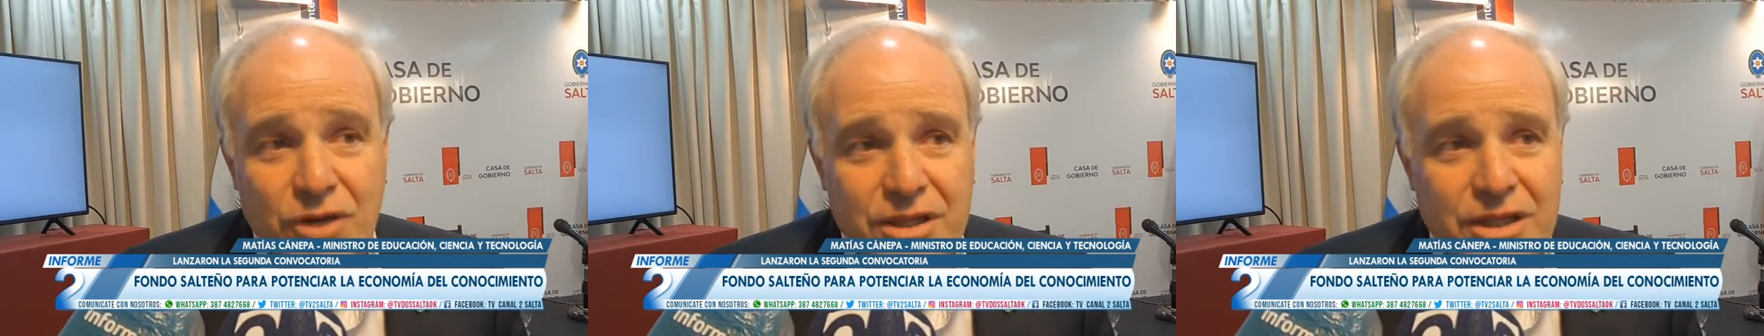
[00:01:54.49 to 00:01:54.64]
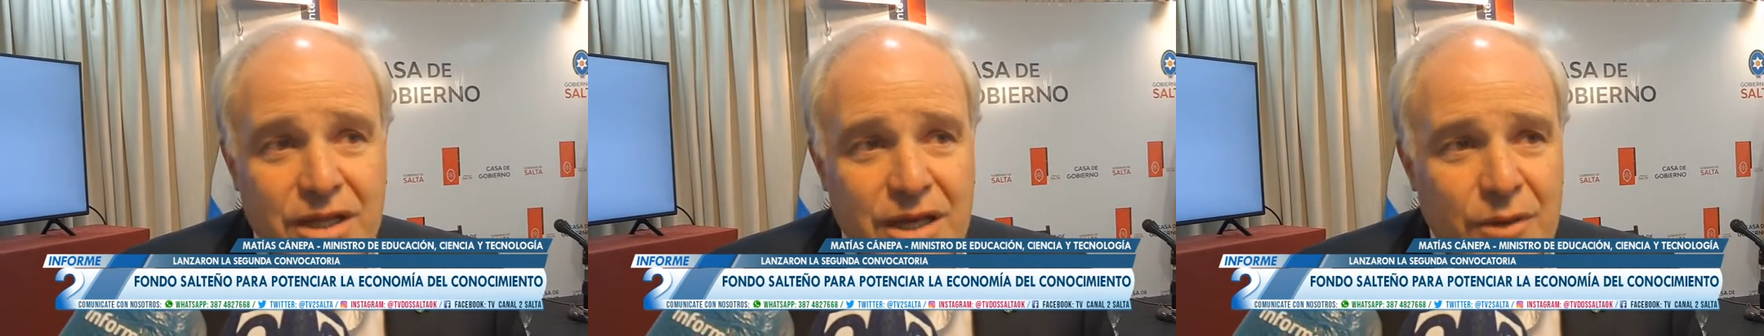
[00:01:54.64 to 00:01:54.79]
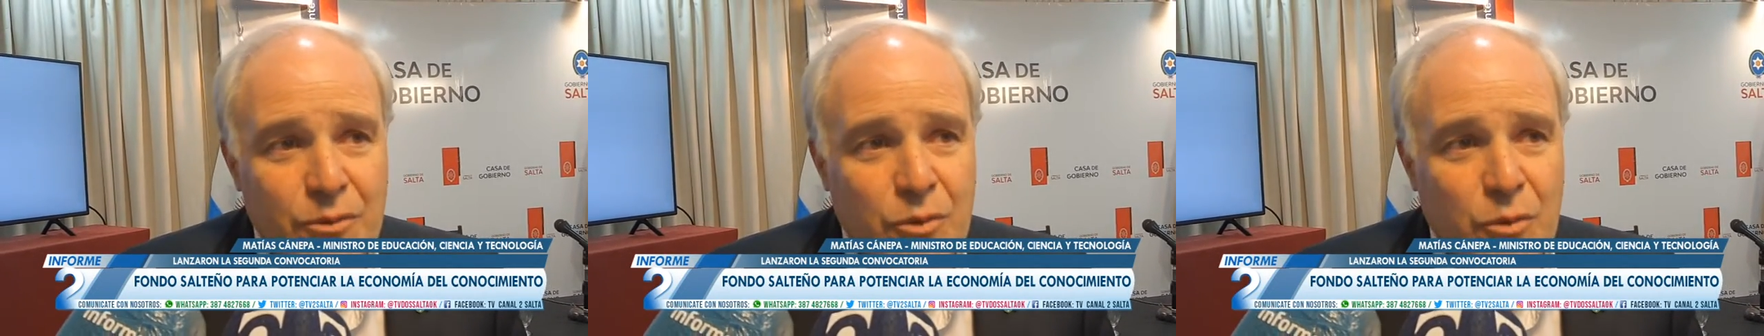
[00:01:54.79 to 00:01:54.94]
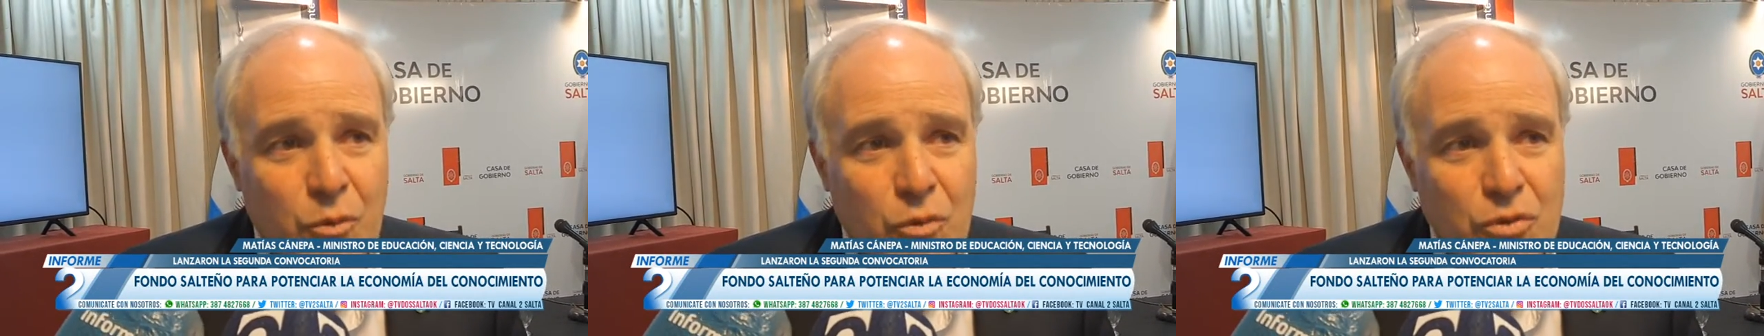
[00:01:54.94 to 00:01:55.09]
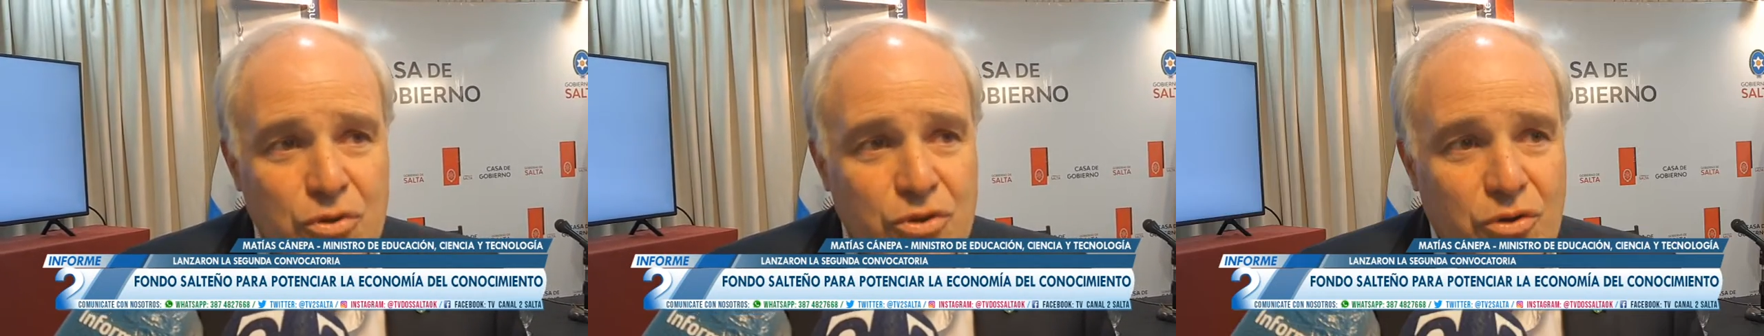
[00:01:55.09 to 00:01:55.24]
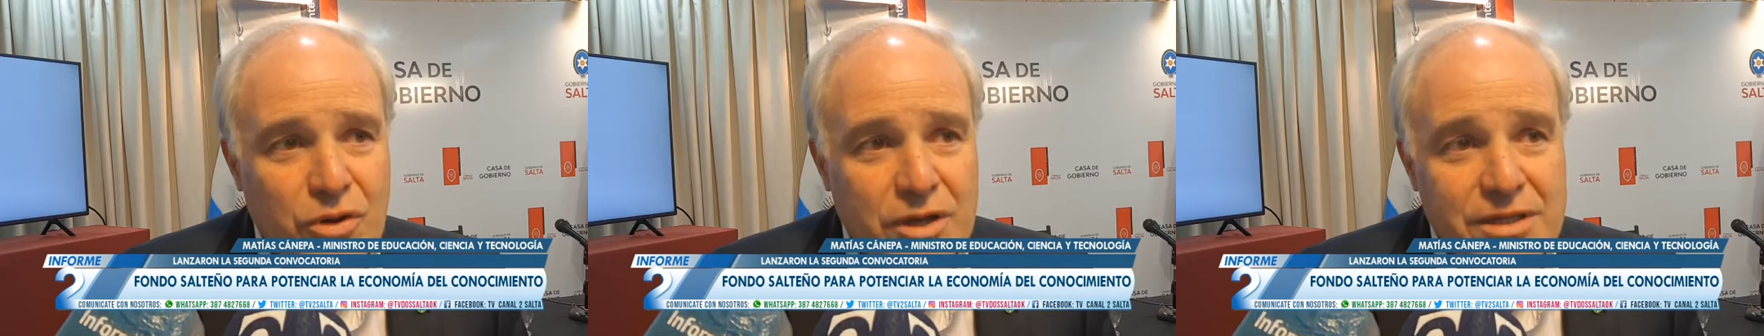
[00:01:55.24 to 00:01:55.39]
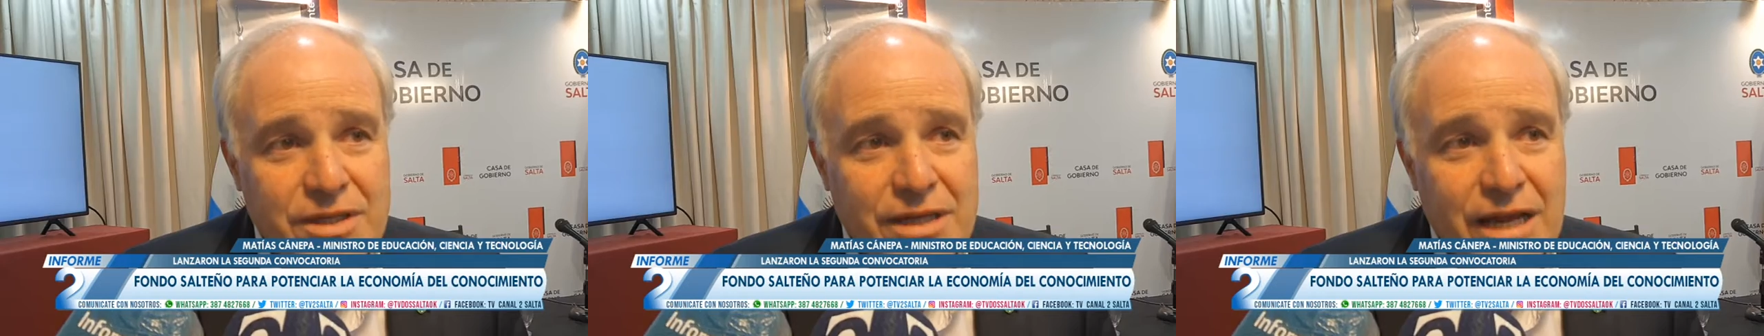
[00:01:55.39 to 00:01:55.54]
que tenemos
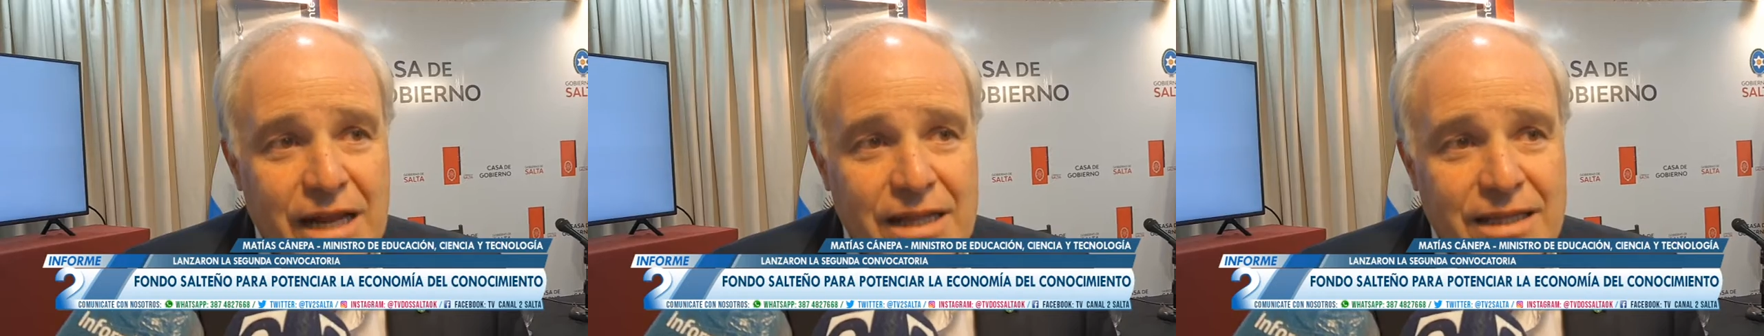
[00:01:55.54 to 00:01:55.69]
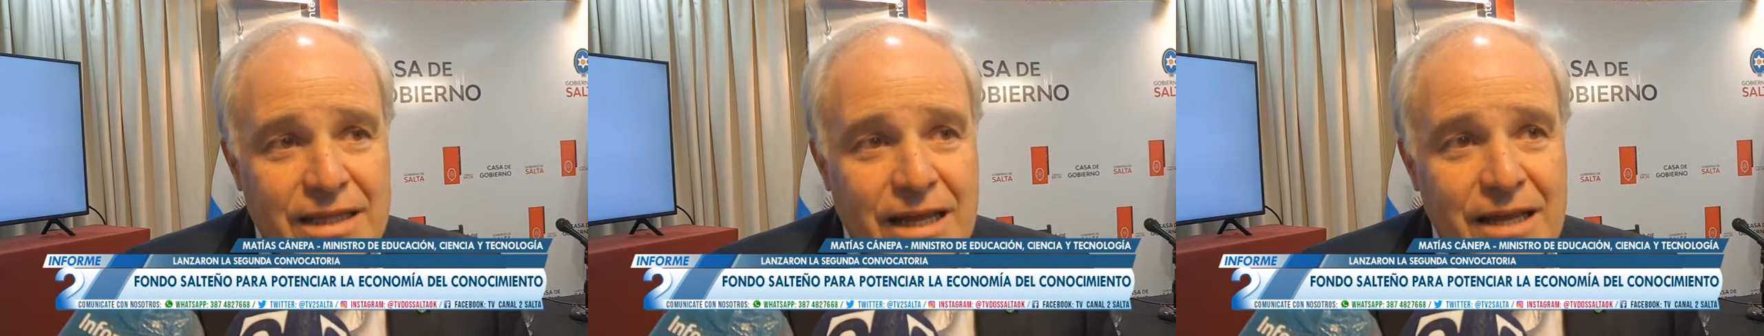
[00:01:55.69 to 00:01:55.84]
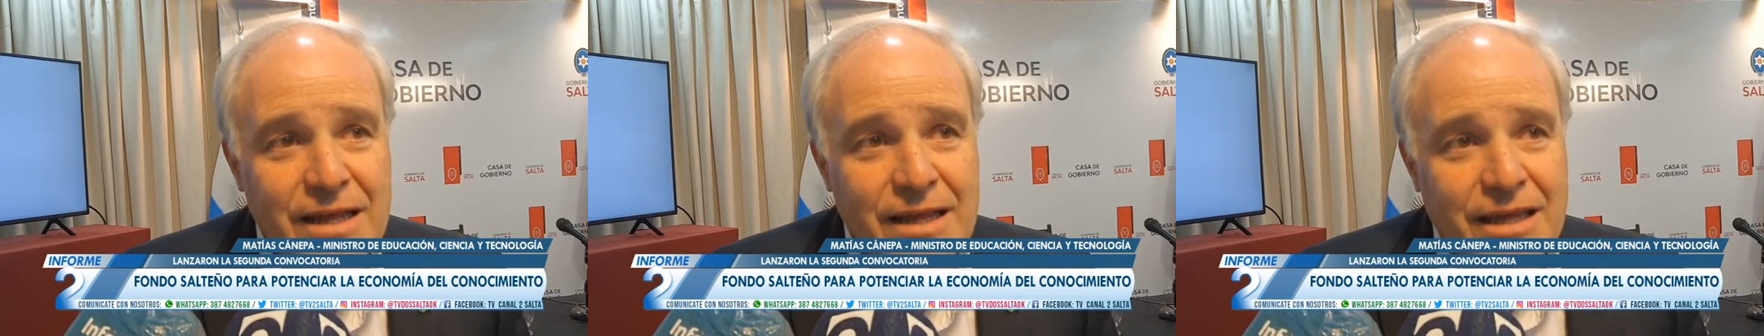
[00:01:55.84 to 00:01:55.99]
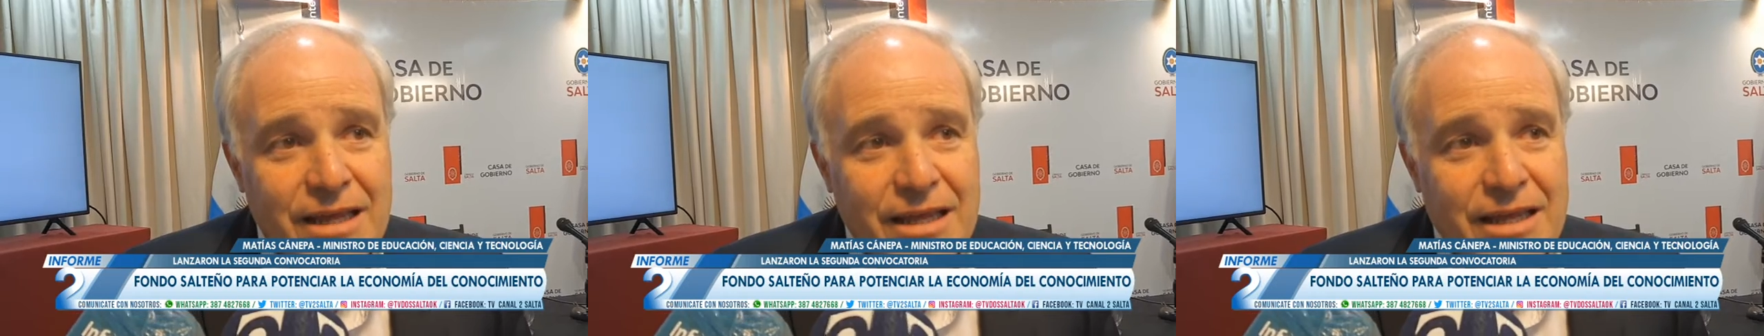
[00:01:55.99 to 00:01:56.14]
muchos en Salta,